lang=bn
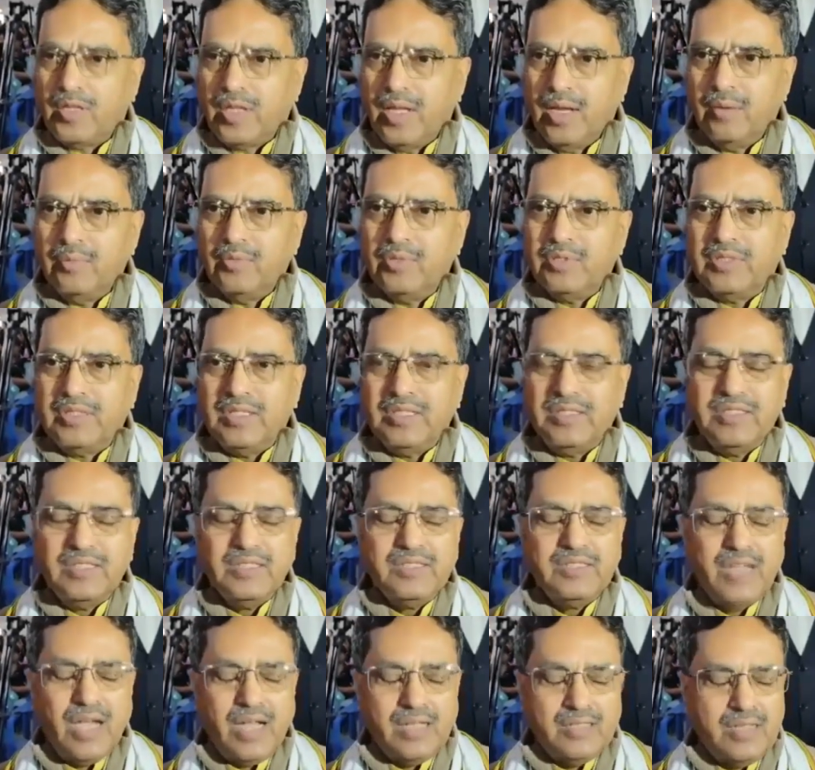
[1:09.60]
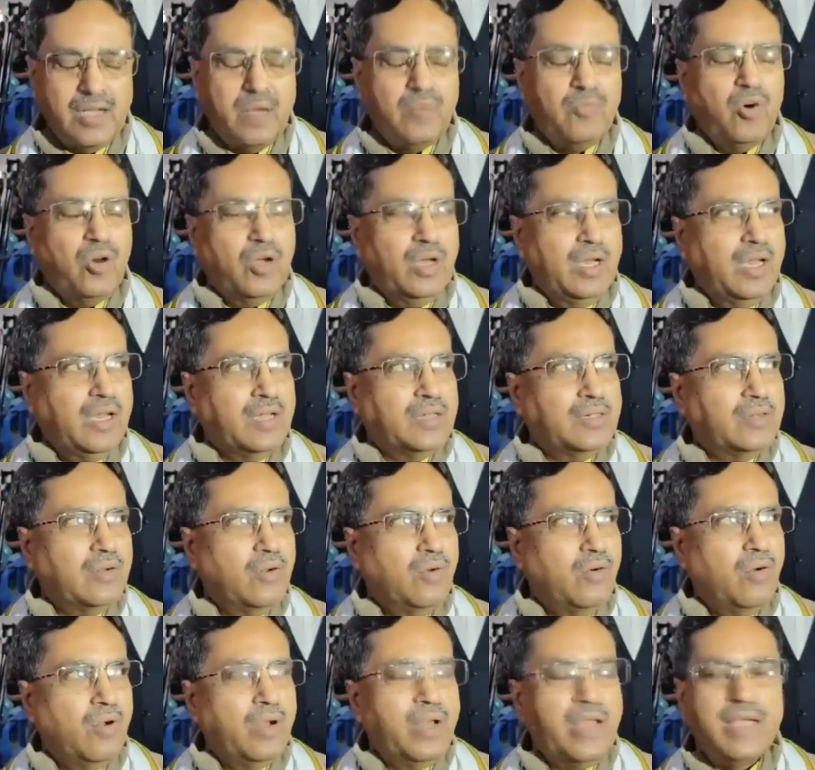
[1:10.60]
প্রধানমন্ত্রীজি যা যা বললেন
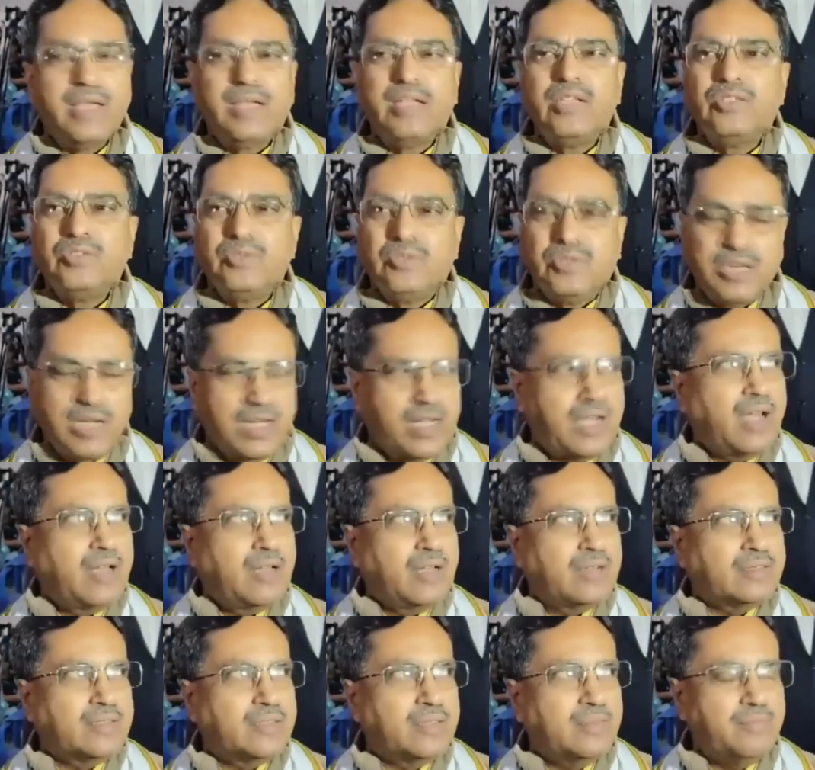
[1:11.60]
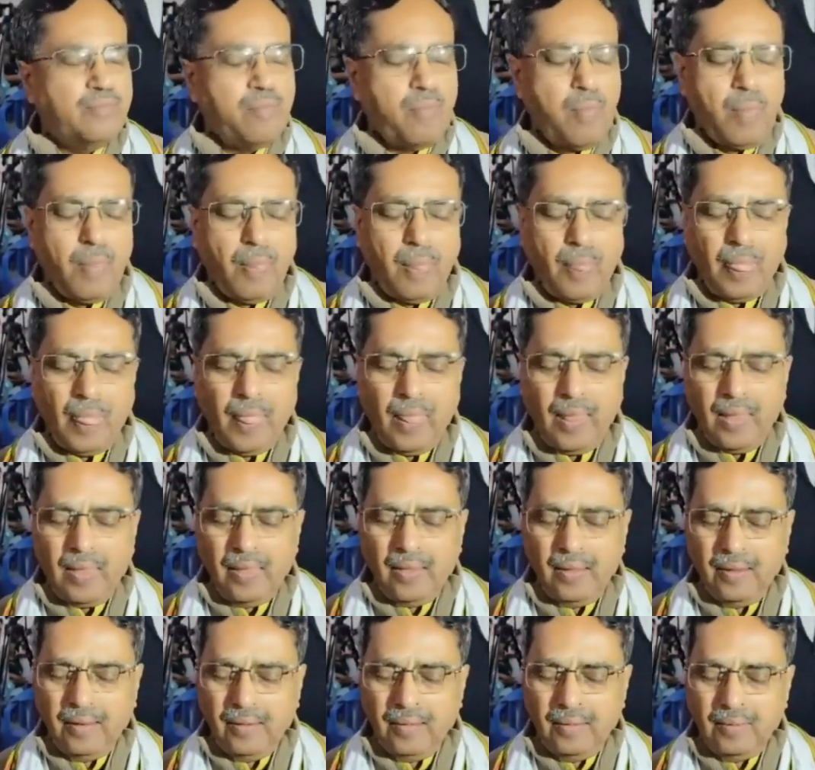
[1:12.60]
অনেক কিছু শেখার আছে
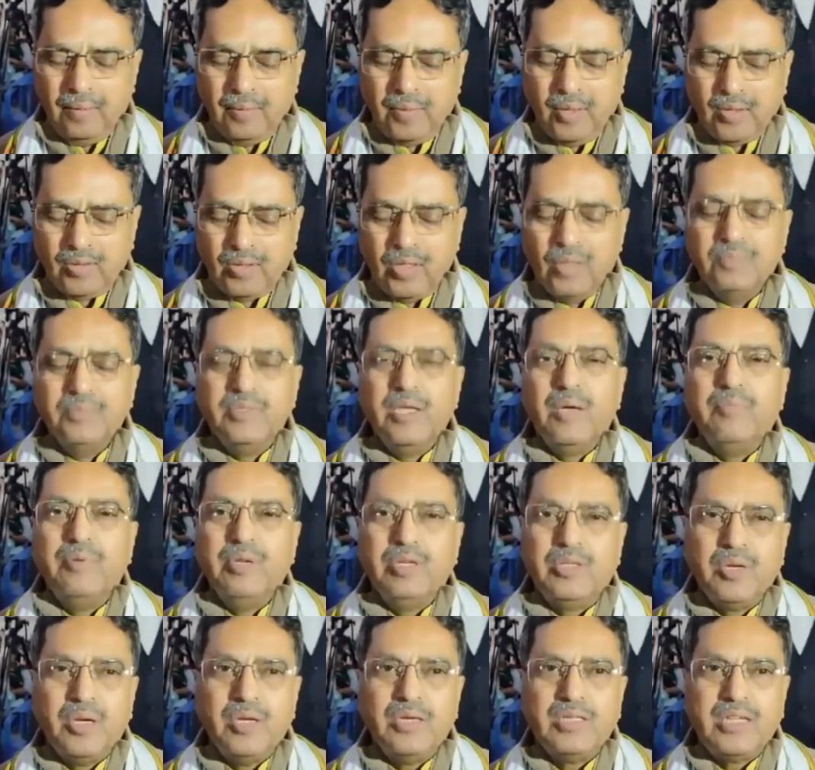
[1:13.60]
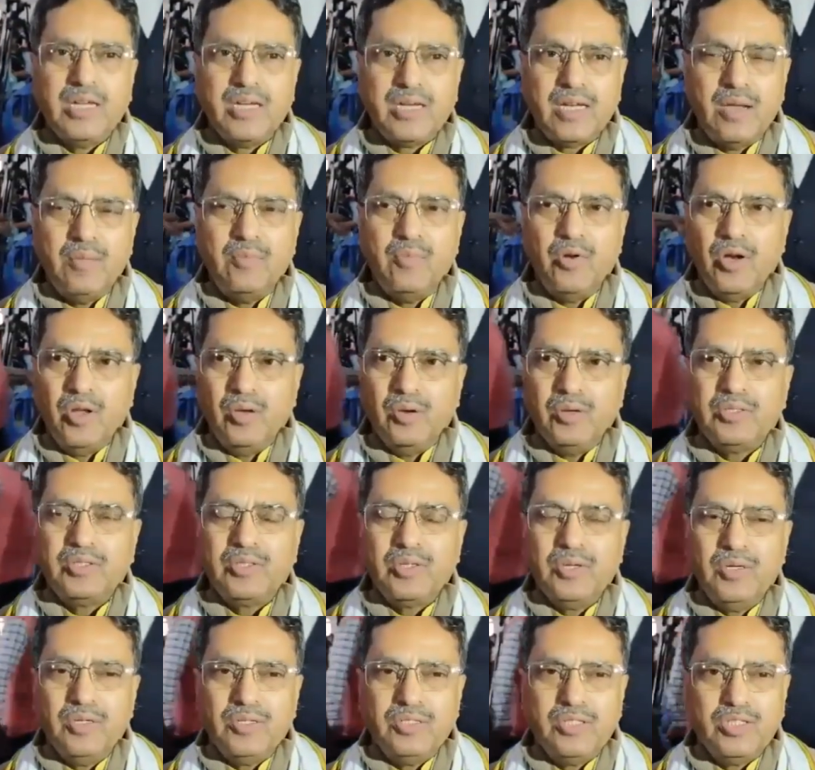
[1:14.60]
প্রথম যে বিষয় সেটা মনে
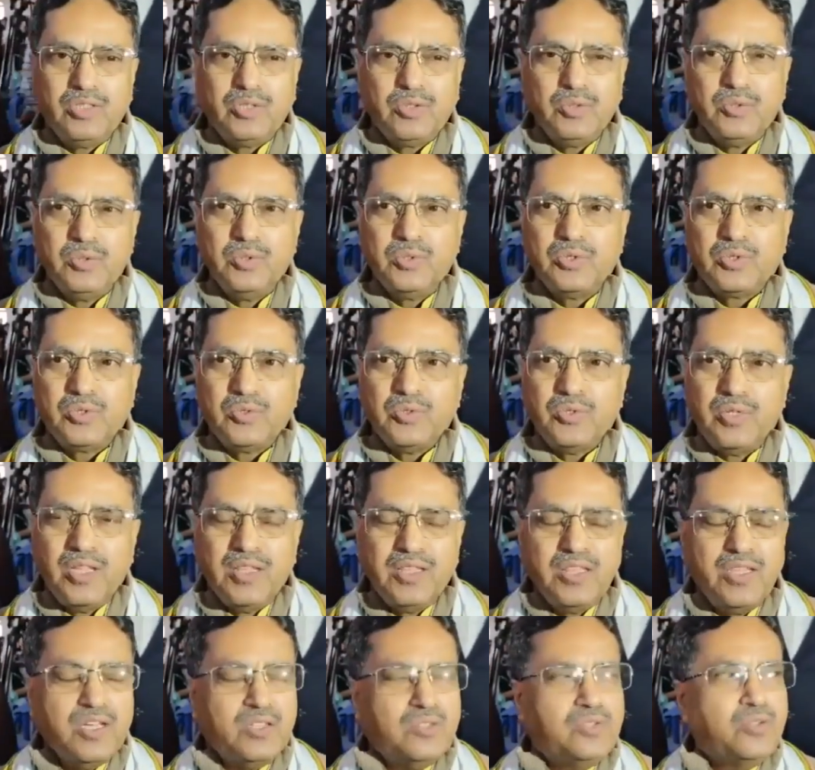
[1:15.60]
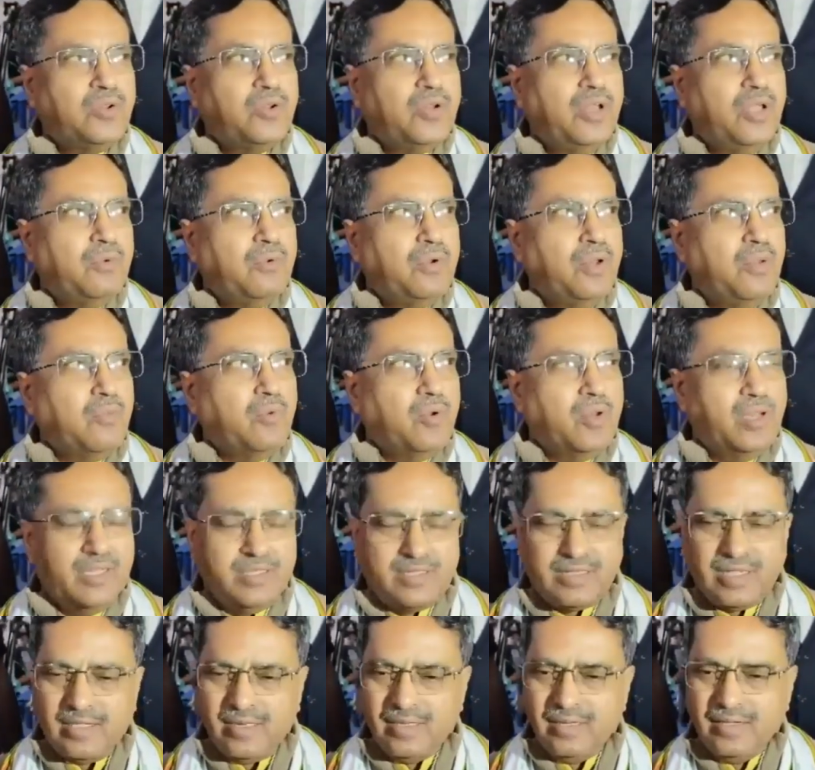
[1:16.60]
হচ্ছিল যে শুধু স্টুডেন্টদের জন্য উনি
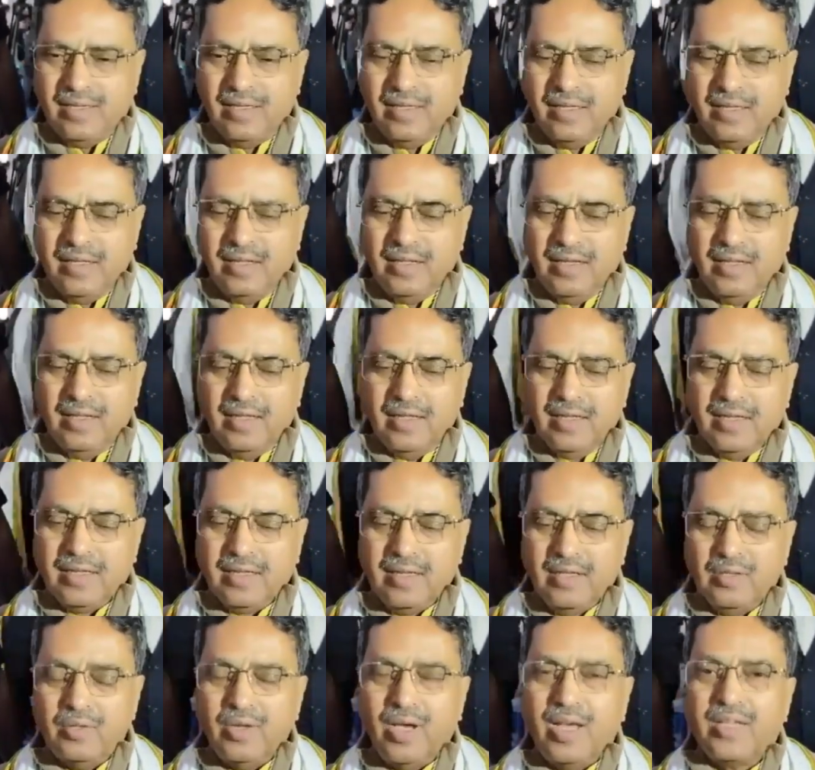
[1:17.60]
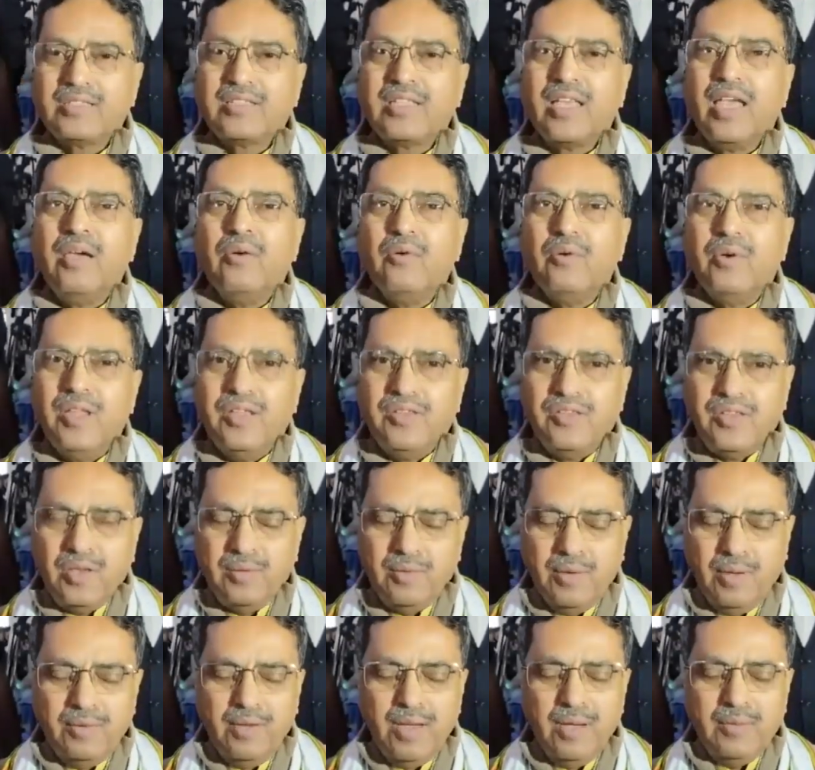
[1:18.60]
বলেছেন কিন্তু আজকে উনি
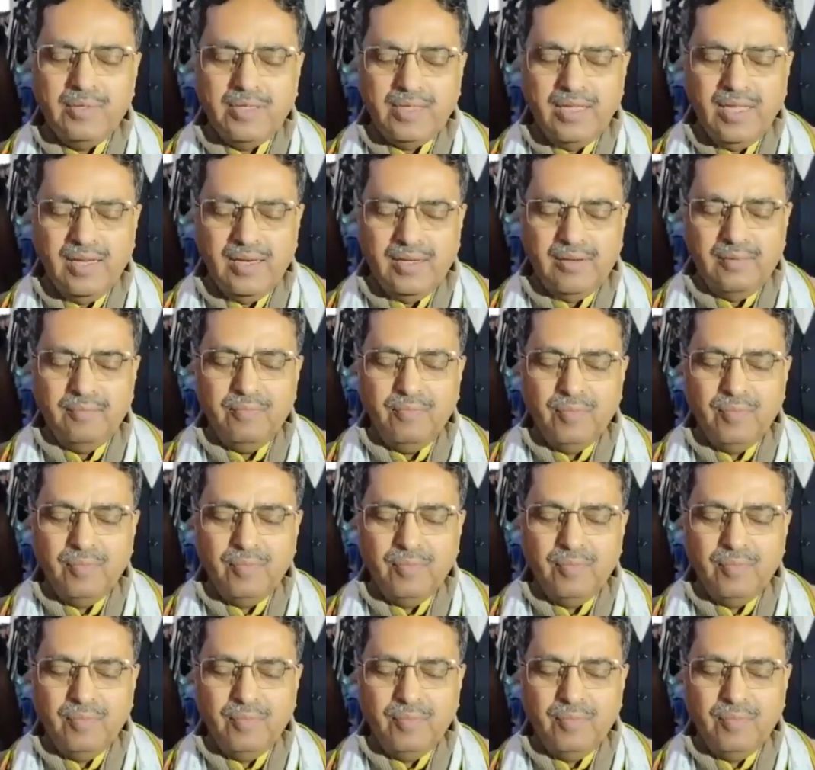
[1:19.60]
যেভাবে আমাদের